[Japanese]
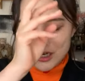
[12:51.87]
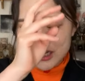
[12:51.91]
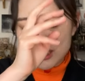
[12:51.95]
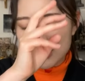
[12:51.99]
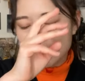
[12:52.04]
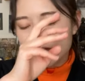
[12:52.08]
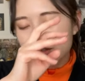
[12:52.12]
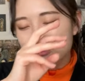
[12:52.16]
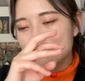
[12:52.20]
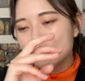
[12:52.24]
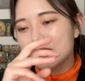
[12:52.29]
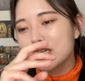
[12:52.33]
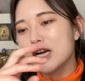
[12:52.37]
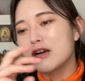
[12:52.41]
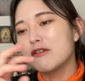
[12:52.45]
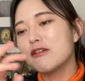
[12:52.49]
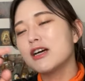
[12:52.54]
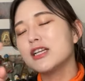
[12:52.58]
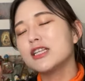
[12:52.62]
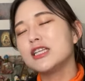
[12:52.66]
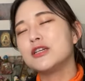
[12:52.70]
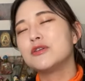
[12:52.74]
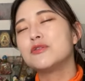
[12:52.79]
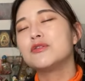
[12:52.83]
れた空海は
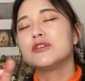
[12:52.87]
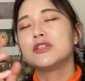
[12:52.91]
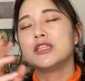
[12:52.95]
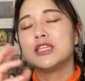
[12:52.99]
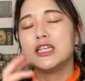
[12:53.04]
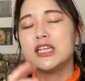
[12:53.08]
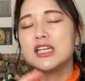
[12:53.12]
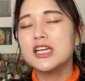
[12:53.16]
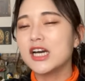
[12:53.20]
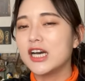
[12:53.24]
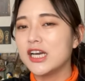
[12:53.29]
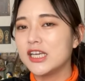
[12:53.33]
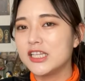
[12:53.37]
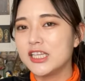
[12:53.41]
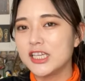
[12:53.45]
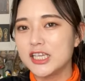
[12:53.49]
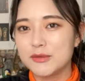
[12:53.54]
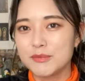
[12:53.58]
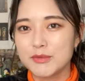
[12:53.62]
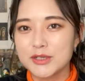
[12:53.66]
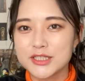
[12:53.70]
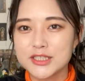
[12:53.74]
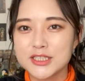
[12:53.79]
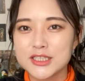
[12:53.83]
日本に帰ってき
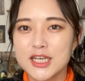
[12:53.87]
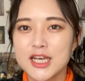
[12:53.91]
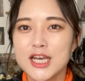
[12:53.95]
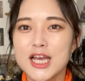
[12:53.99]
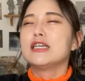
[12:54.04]
ます。